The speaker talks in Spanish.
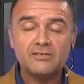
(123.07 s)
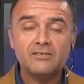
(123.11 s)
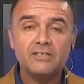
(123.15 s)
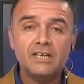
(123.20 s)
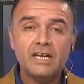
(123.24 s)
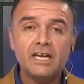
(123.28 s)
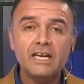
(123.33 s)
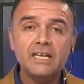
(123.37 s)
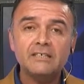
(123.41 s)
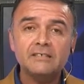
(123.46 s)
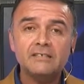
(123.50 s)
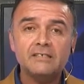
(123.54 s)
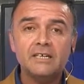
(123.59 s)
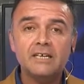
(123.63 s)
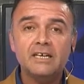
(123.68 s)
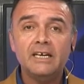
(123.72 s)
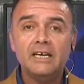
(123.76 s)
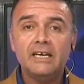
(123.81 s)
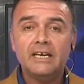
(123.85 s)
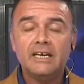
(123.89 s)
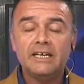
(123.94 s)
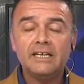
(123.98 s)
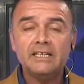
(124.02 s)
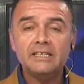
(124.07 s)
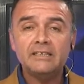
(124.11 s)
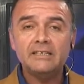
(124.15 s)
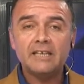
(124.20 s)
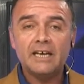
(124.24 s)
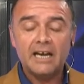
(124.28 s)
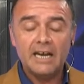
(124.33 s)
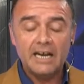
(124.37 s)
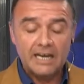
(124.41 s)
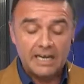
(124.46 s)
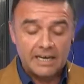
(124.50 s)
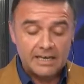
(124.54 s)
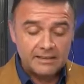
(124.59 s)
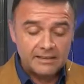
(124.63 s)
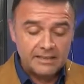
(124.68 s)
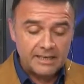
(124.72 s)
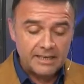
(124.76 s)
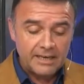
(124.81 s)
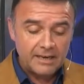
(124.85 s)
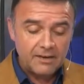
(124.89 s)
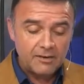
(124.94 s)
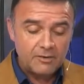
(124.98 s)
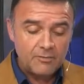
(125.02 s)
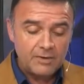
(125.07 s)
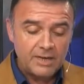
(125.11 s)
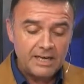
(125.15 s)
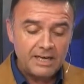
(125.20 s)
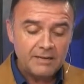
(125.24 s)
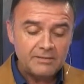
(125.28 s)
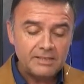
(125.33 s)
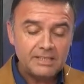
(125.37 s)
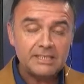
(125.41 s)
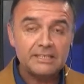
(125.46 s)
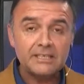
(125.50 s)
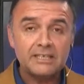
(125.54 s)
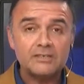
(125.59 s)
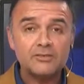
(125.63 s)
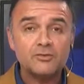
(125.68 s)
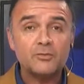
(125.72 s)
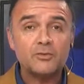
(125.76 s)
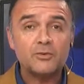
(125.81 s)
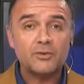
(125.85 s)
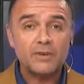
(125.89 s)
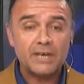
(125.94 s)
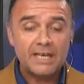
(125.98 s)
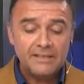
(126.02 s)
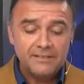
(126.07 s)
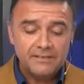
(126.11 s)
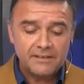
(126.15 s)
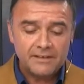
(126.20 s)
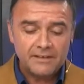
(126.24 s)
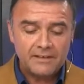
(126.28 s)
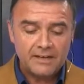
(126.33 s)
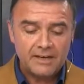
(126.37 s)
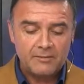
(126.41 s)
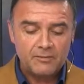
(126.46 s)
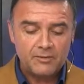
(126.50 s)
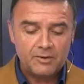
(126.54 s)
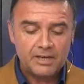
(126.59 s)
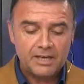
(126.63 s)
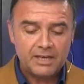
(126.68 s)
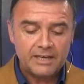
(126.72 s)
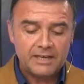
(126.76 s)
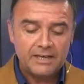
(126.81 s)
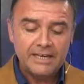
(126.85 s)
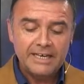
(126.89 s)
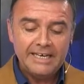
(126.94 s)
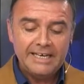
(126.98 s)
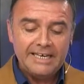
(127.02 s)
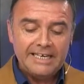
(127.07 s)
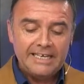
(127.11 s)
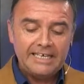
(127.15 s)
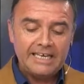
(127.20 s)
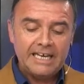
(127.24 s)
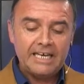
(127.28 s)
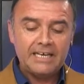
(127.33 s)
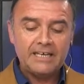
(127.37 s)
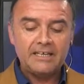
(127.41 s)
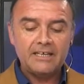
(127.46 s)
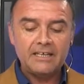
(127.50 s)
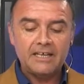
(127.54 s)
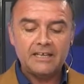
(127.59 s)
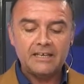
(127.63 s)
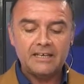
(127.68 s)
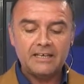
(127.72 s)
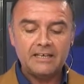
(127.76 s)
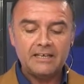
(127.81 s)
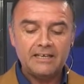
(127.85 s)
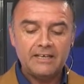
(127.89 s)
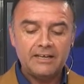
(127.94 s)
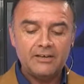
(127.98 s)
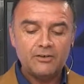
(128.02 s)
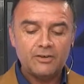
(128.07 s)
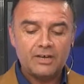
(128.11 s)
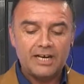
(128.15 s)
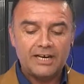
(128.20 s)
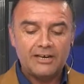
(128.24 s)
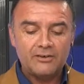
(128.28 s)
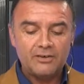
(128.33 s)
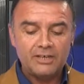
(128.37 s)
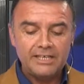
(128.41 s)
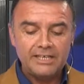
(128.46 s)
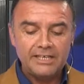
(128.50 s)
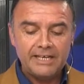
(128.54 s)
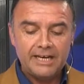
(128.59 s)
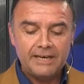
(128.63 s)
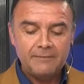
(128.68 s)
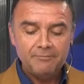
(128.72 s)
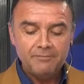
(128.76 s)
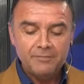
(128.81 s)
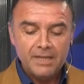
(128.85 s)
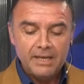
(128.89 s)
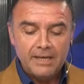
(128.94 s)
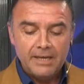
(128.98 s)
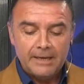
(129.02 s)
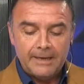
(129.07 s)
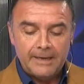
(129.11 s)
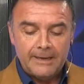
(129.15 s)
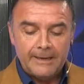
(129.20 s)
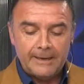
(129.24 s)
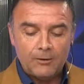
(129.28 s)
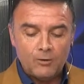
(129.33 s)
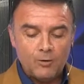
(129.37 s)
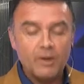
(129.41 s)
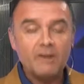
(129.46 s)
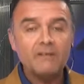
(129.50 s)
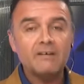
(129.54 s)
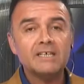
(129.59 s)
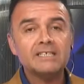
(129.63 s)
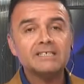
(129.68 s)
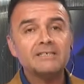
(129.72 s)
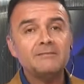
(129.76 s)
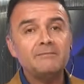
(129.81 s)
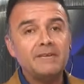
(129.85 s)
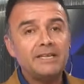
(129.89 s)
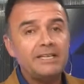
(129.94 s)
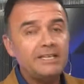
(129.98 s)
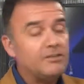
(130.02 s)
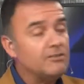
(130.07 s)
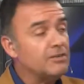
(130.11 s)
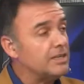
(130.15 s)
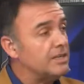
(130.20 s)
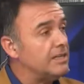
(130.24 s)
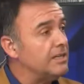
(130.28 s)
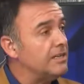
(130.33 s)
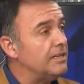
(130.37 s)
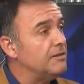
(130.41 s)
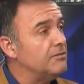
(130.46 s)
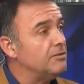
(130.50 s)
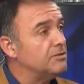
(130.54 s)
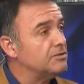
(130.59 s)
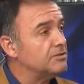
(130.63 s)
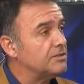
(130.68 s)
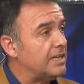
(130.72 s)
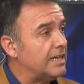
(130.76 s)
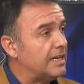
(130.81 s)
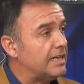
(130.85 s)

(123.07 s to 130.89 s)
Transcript: nacionales eh, de esta cartera, como es la ministra subrogante de la Mujer y la Equidad de Género, Carolina. Cuevas Merino, que le damos